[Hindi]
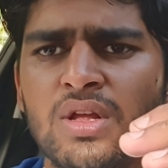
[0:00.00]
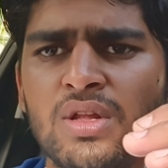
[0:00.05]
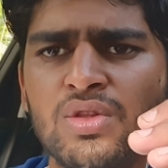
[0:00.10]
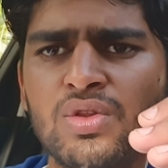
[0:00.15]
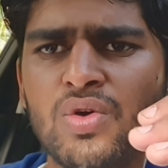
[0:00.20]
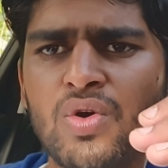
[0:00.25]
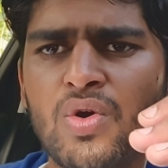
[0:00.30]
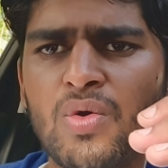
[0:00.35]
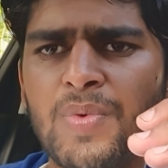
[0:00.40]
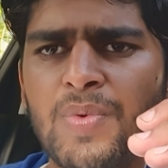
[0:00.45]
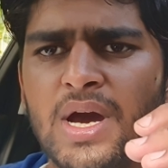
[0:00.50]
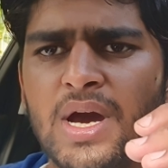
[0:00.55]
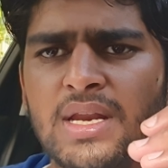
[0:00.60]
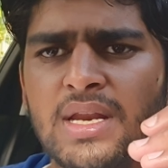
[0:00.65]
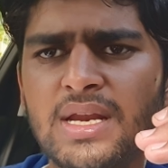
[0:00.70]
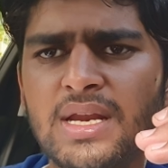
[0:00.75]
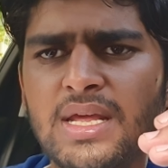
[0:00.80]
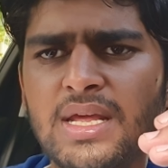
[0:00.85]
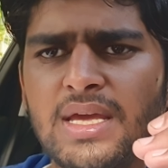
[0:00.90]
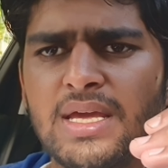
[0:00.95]
तो
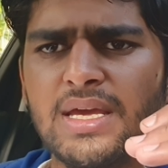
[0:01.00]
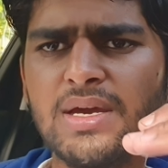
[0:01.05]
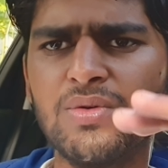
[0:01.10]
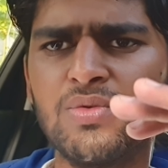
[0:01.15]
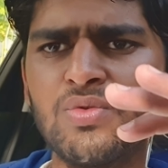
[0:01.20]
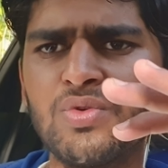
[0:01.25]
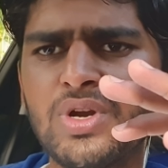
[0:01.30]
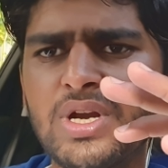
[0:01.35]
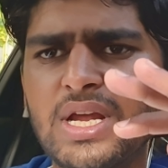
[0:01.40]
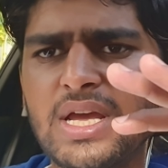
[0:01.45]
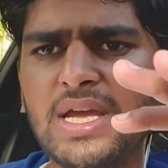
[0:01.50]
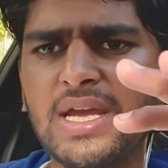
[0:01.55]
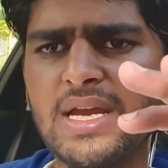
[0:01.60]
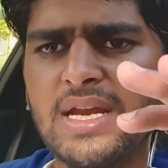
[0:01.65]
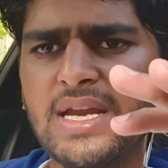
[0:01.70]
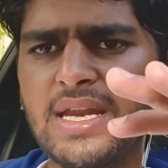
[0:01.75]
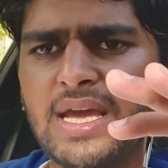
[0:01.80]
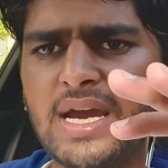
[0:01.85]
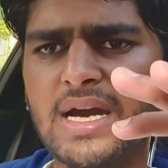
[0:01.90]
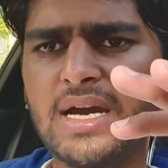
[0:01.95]
फाइनली हुडे
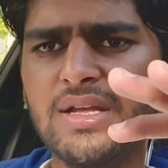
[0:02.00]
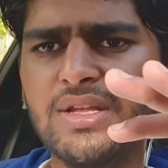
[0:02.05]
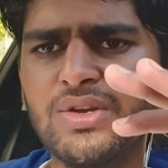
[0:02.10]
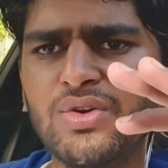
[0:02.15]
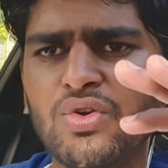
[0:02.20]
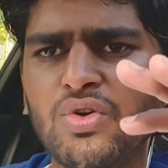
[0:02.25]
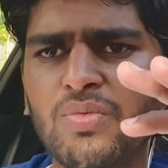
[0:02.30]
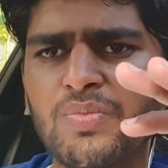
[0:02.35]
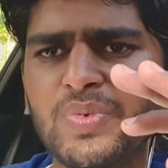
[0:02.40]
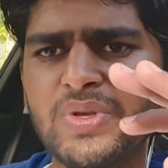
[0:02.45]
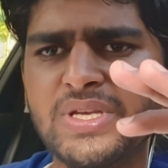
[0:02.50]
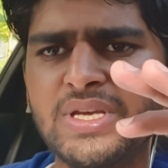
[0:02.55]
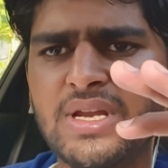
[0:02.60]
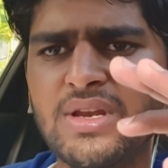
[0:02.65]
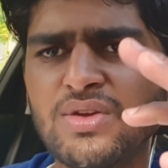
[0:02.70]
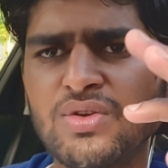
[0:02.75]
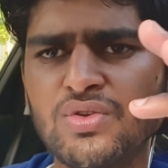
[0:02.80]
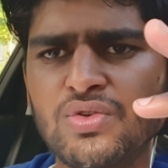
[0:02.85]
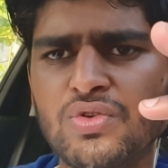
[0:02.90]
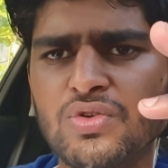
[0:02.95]
इंडिया का जो
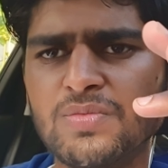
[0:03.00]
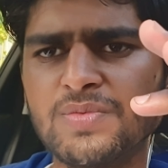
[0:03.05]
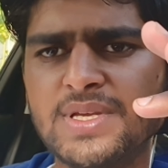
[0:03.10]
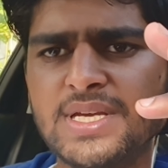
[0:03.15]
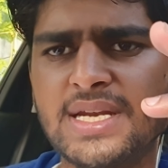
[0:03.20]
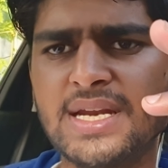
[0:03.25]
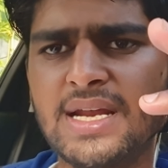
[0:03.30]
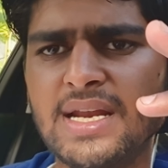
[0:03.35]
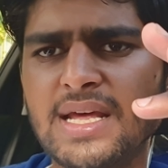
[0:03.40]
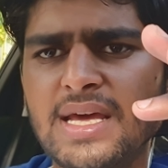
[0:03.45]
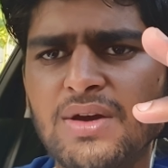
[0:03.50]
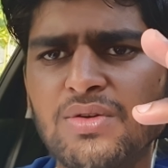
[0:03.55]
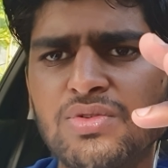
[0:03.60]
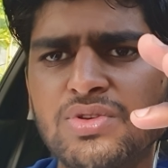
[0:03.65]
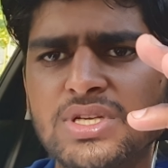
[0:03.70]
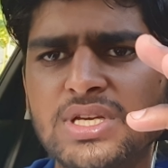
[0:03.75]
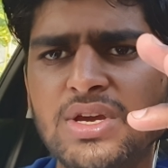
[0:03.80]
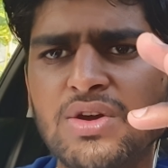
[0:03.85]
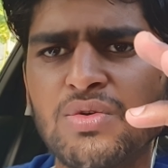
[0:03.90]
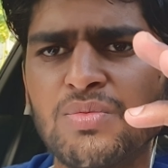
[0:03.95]
ऑफिशियल यूट्यूब चैनल है
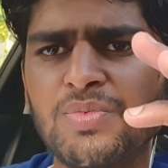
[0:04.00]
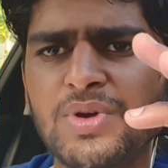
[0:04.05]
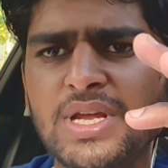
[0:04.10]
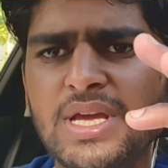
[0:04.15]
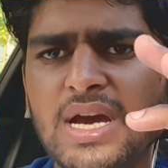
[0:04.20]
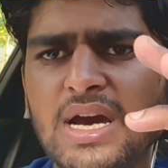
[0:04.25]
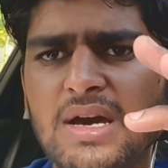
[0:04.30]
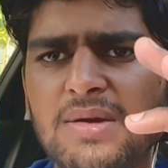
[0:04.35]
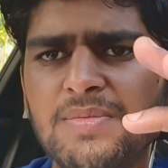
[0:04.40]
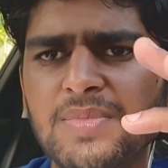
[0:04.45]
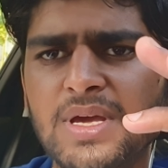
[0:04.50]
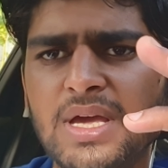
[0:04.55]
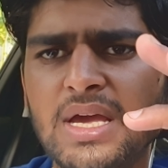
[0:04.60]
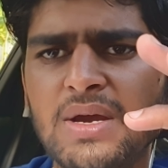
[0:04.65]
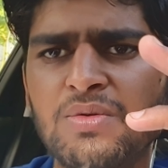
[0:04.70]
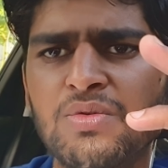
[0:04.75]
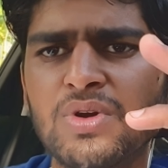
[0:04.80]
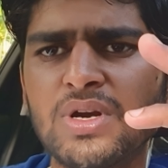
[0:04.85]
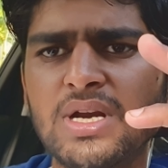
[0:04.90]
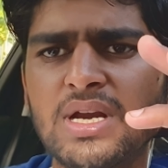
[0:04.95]
उसके ऊपर यहाँ पे
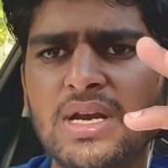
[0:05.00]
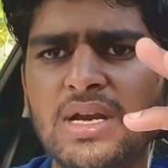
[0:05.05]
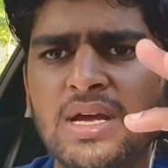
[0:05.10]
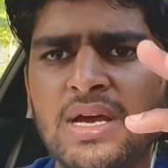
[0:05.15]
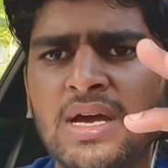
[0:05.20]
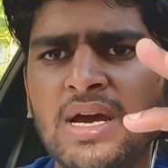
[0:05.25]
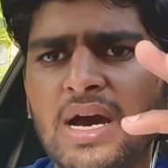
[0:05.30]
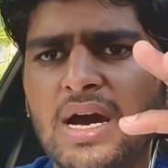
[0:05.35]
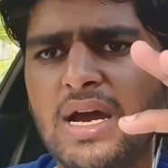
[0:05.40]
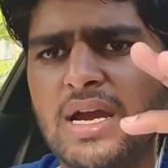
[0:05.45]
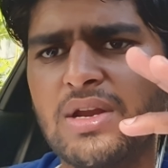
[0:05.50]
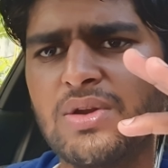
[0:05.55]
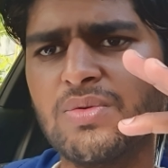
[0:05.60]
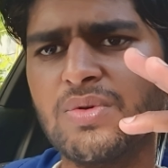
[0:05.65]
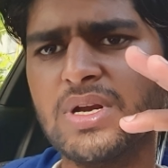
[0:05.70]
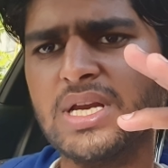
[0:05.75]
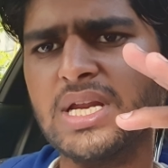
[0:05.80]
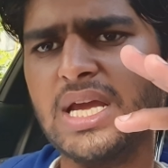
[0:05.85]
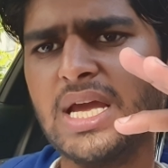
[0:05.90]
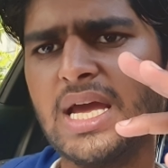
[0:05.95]
आई
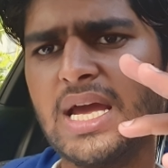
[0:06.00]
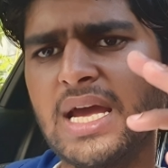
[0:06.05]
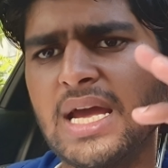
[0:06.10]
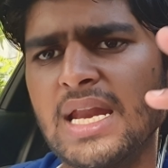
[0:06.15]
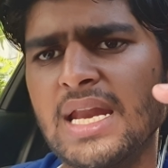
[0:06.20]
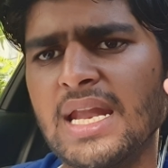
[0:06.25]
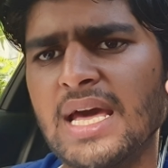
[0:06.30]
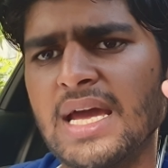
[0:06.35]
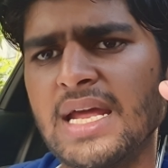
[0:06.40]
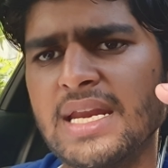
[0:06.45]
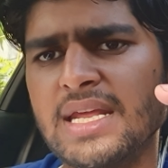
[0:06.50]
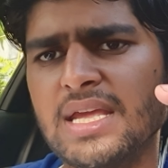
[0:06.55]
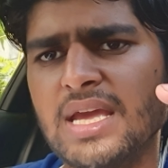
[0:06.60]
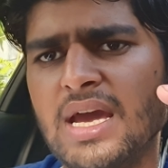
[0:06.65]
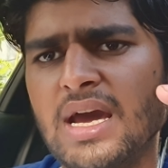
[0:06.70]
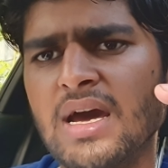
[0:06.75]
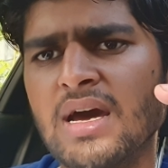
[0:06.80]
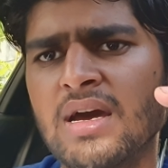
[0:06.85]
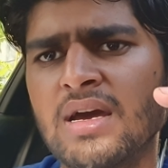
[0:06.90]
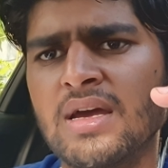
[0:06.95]
ट्वेंटी एनलाइन
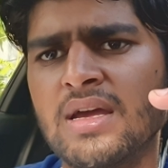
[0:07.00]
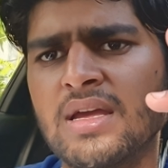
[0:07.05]
का